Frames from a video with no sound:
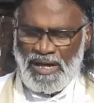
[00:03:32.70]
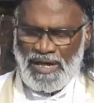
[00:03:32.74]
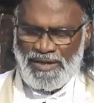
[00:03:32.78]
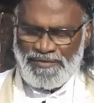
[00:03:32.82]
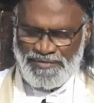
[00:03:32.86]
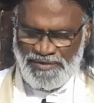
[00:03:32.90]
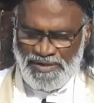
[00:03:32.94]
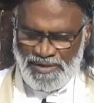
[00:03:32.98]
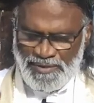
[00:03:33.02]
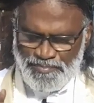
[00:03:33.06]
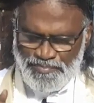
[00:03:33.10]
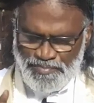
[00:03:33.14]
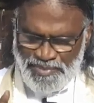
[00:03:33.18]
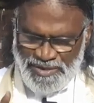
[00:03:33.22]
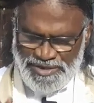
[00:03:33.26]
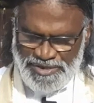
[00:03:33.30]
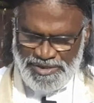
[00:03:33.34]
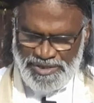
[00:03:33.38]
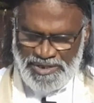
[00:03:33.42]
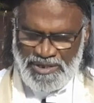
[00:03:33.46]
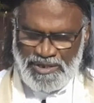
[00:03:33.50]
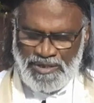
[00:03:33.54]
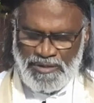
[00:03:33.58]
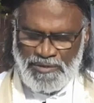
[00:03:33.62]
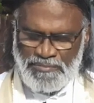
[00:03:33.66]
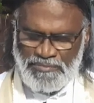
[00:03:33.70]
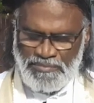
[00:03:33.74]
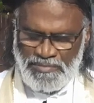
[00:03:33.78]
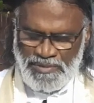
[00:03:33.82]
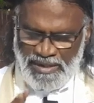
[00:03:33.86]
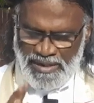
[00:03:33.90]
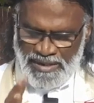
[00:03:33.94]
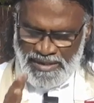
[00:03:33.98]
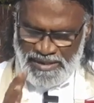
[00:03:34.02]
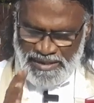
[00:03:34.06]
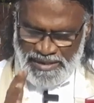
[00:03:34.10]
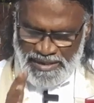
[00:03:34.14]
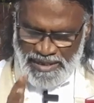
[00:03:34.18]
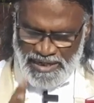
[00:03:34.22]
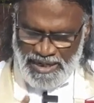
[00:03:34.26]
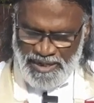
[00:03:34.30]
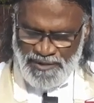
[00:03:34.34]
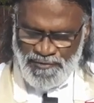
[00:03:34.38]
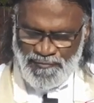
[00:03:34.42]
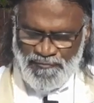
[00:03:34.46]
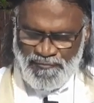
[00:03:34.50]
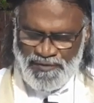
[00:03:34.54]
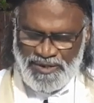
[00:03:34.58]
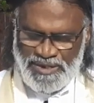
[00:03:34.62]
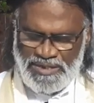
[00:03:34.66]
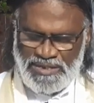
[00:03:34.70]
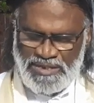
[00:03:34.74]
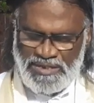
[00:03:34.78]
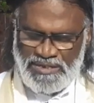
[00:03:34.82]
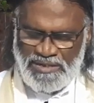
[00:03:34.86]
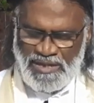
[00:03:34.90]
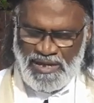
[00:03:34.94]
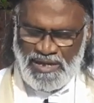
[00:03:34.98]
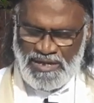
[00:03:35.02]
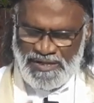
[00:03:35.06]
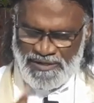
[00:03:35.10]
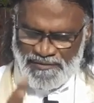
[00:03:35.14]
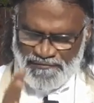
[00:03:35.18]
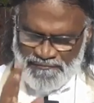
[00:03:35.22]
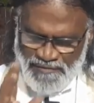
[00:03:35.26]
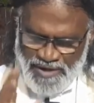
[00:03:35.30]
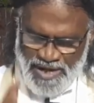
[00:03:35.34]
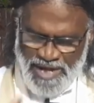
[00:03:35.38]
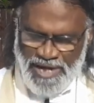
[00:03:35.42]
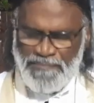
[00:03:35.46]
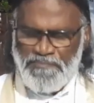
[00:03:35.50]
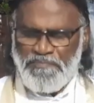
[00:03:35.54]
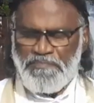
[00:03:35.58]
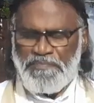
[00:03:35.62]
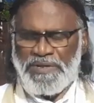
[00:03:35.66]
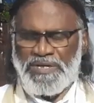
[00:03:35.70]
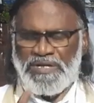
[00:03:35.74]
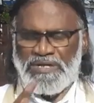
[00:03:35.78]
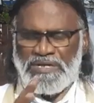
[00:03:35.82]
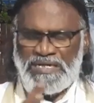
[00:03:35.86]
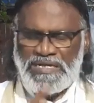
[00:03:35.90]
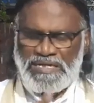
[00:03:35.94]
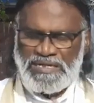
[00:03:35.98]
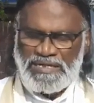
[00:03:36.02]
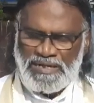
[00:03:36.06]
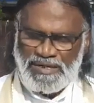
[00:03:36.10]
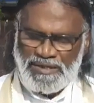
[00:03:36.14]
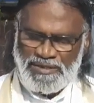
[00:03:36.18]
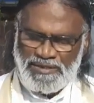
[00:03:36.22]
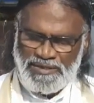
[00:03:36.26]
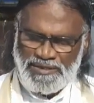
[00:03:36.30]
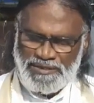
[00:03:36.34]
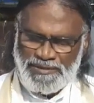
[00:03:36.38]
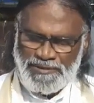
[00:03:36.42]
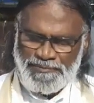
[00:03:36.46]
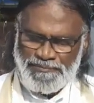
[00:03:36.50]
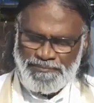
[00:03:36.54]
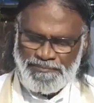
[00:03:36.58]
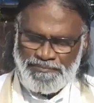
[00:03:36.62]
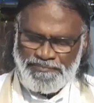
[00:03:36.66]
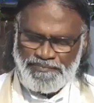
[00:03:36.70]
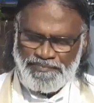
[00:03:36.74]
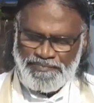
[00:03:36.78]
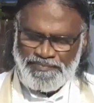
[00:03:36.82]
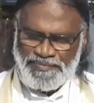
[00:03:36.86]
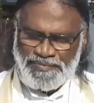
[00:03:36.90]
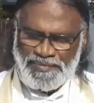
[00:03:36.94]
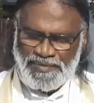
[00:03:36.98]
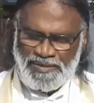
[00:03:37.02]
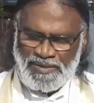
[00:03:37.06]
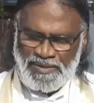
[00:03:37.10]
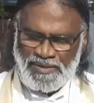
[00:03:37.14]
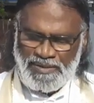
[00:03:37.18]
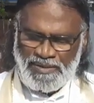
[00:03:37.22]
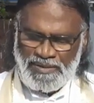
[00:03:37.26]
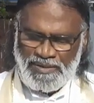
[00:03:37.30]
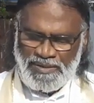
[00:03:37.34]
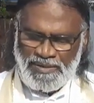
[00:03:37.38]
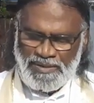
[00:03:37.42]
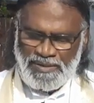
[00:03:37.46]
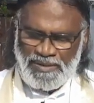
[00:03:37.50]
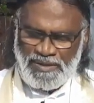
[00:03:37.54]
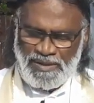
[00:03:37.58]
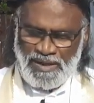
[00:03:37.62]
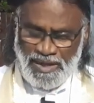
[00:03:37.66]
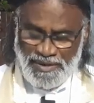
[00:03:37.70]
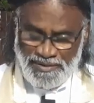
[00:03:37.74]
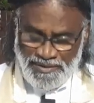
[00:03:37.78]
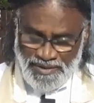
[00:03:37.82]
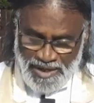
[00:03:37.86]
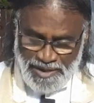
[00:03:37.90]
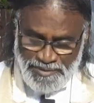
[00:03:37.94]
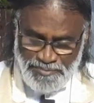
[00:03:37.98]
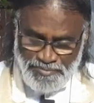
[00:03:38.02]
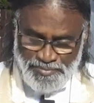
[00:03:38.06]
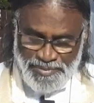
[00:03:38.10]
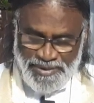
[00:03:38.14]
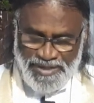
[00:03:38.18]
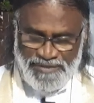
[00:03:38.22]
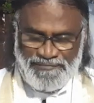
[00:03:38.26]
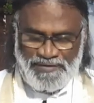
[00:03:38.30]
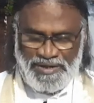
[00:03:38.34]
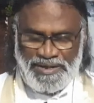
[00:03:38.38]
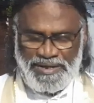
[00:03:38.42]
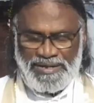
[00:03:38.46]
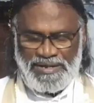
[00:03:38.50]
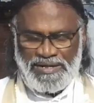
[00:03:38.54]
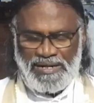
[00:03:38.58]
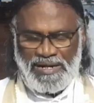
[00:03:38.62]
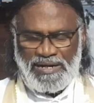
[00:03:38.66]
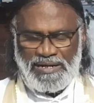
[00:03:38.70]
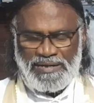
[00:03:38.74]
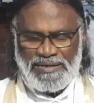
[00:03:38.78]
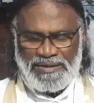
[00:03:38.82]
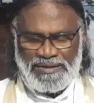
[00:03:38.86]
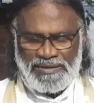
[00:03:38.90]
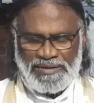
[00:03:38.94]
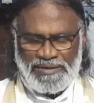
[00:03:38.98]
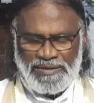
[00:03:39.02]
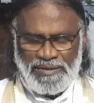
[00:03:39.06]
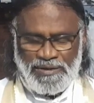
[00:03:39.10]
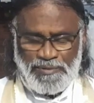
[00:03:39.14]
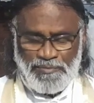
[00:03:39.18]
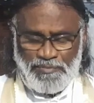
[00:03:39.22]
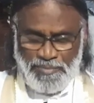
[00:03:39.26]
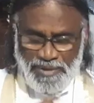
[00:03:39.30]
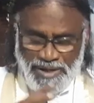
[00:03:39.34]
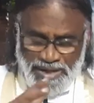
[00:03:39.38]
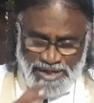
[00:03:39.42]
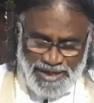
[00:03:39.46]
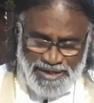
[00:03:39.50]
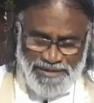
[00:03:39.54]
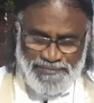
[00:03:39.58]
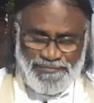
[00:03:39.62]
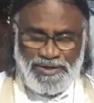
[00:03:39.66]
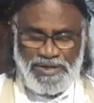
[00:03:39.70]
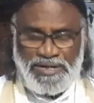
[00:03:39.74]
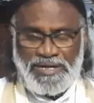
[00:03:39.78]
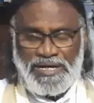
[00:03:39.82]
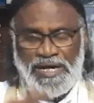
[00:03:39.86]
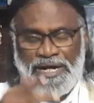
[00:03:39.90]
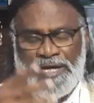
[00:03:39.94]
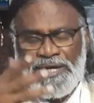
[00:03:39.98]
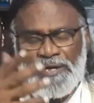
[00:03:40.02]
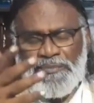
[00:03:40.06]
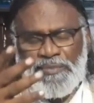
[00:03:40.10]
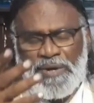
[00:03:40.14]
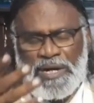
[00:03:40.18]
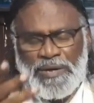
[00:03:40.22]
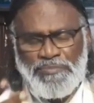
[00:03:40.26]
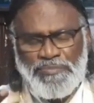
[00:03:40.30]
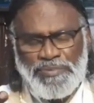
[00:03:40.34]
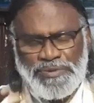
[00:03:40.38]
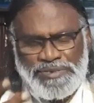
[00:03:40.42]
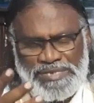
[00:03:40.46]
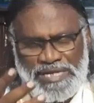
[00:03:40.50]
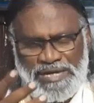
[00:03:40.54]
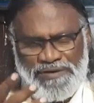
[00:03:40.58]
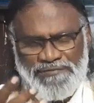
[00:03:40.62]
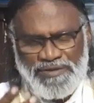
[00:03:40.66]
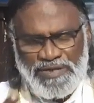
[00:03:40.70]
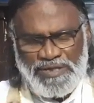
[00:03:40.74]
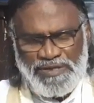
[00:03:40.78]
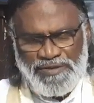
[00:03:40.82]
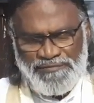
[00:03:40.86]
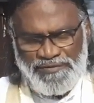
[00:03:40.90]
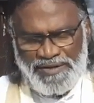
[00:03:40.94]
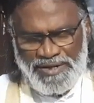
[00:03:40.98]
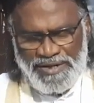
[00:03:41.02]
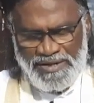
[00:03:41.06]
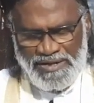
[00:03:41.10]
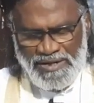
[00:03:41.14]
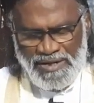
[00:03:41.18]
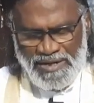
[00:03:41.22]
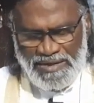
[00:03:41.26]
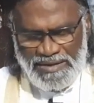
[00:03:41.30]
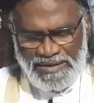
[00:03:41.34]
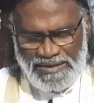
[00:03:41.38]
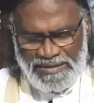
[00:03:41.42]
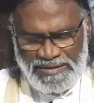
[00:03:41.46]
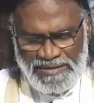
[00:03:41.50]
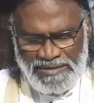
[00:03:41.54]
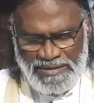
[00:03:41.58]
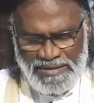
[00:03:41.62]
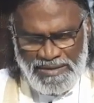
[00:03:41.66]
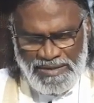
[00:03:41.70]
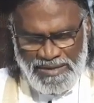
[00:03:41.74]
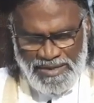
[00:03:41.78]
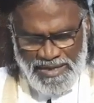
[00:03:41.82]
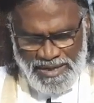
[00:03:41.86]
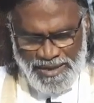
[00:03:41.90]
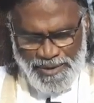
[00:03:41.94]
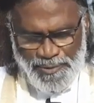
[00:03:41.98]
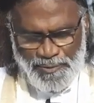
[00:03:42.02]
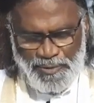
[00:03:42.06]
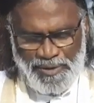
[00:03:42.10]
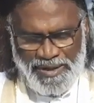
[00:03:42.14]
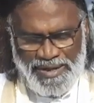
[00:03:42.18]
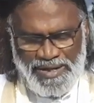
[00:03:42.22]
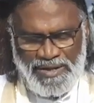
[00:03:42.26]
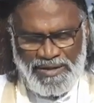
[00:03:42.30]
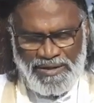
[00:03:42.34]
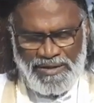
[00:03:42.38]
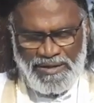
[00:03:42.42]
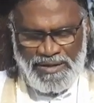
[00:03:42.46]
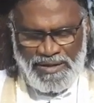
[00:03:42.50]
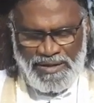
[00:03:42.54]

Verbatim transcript: அந்த பிரசன்னம் நிலவுவதற்கான வாய்ப்பு இருக்கிறது அது அன்பின் வழியாக பகைவர்களையும் அன்பு செய்வதின் வழியாக கடவுளே